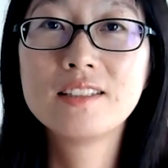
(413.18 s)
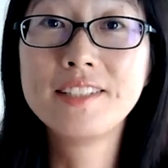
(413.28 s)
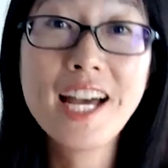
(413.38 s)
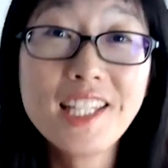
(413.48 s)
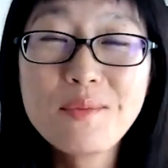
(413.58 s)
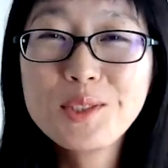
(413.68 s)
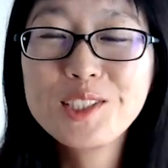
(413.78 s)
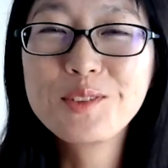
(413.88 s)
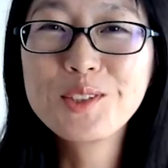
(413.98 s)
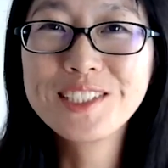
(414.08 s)
何でも
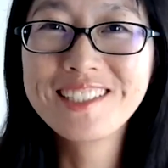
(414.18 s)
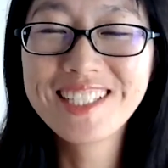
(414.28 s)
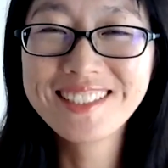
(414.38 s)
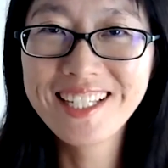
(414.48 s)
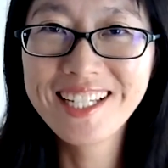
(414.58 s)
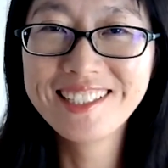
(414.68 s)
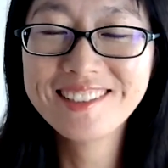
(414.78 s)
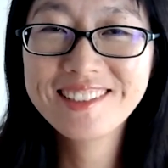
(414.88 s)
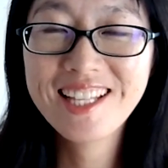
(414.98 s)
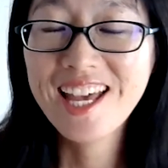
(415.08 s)
質問してください
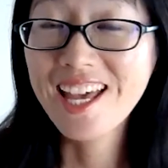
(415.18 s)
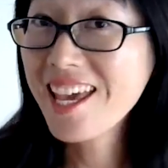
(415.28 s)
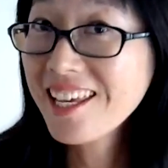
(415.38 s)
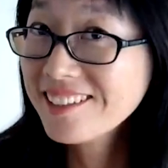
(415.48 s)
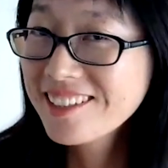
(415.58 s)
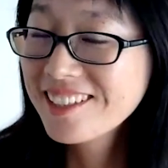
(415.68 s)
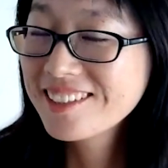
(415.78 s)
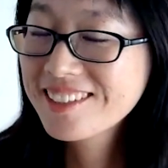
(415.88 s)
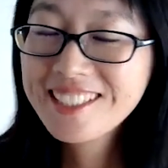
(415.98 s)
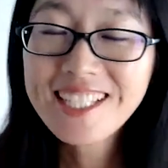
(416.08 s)
え
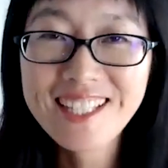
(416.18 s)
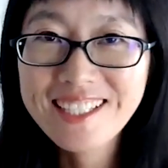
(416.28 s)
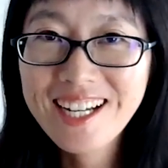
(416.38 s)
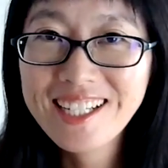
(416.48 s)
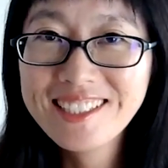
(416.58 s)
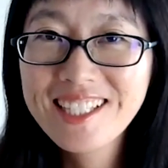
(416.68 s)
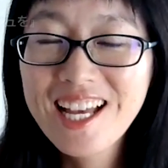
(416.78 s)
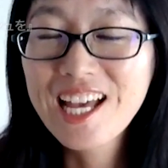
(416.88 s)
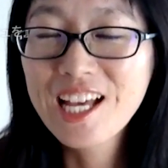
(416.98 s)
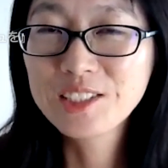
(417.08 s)
好きな作家
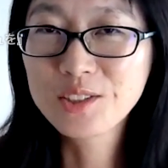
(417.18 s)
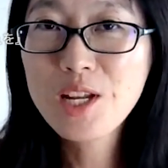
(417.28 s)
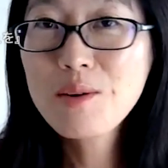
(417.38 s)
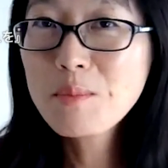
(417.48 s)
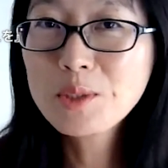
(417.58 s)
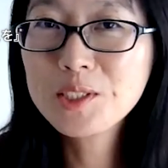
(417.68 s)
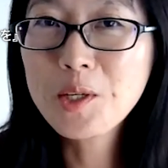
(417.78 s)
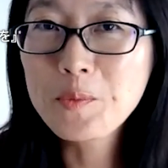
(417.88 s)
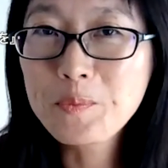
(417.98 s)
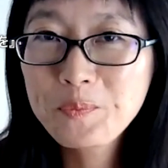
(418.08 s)
それはもち
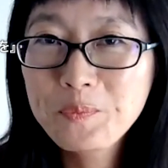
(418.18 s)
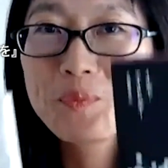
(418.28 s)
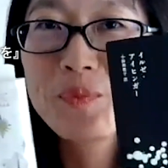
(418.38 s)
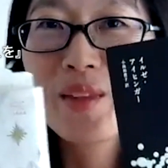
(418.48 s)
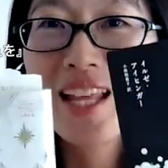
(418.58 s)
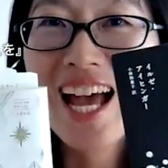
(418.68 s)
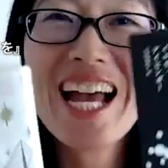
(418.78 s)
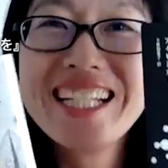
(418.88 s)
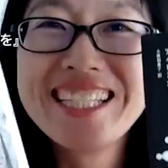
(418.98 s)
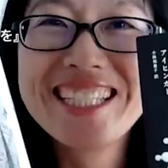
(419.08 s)
ろん
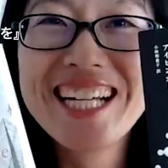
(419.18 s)
アイヒン